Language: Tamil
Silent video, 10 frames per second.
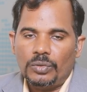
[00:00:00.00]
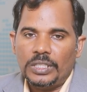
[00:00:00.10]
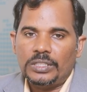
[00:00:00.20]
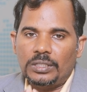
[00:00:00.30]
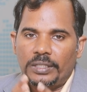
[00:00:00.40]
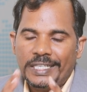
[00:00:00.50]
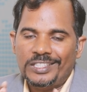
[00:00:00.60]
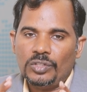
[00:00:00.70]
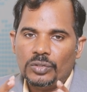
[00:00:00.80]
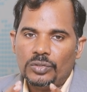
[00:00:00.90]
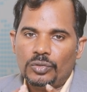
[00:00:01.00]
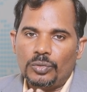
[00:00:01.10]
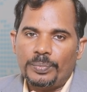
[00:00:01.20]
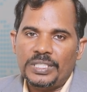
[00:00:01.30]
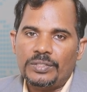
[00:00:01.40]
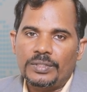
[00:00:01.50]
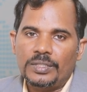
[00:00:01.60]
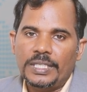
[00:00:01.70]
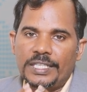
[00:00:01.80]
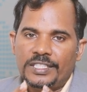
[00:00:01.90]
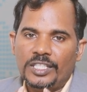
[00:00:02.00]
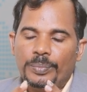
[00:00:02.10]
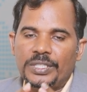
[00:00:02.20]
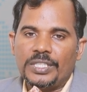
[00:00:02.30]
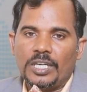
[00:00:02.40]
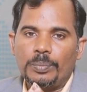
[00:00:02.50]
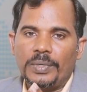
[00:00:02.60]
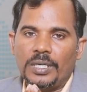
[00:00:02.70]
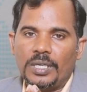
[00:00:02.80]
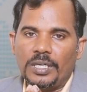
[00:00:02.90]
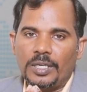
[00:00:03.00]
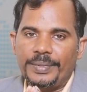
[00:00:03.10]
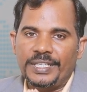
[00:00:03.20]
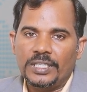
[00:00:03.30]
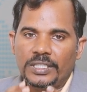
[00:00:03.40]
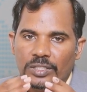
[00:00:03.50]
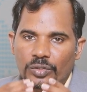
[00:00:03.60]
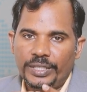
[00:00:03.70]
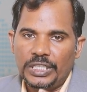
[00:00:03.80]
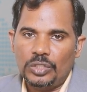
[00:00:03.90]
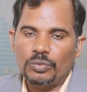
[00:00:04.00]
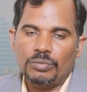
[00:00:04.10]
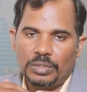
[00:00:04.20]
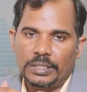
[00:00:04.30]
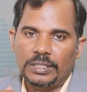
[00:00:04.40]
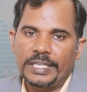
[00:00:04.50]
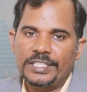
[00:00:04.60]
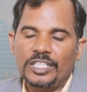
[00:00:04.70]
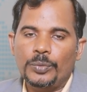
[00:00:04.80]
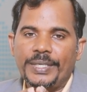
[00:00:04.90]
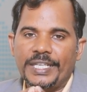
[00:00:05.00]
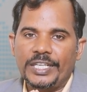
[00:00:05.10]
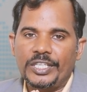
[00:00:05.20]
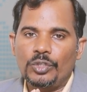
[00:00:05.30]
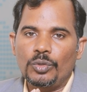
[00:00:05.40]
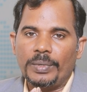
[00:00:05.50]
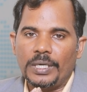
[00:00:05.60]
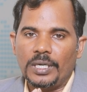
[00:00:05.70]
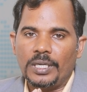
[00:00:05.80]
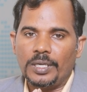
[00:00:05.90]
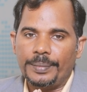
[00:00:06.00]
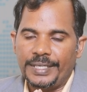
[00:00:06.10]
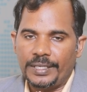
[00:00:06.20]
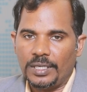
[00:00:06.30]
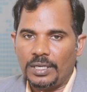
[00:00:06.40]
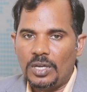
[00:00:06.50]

டூவில் டென் தௌசண்ட் ருபீஸ் வந்து எஸ்ஐபி ஸ்டார்ட் பண்ணுறாரு அப்படின்னா இது வரைக்கும் அந்த எஸ்ஐபியை கண்டினியூ பண்ணுறாரு அப்படின்னா